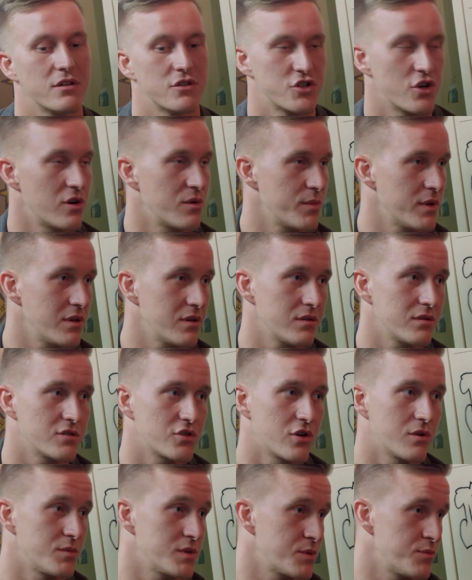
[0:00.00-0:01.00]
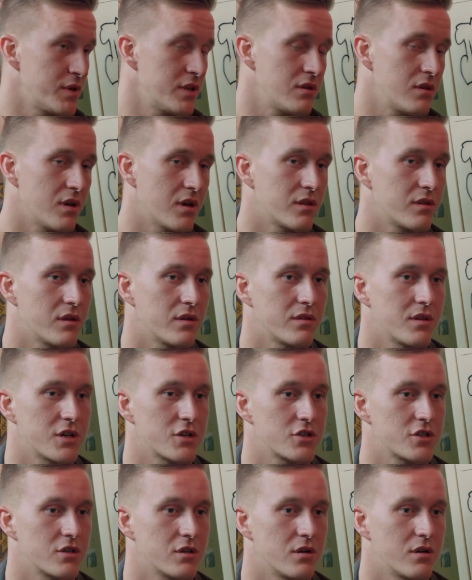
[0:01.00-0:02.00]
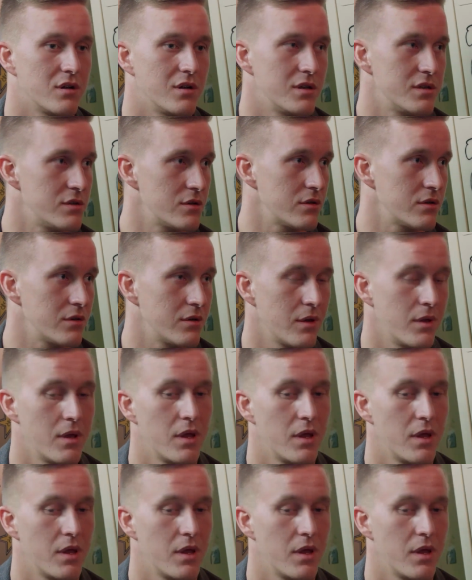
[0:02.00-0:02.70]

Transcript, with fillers: Джереми, Джереми Смит, это наш э, лидер,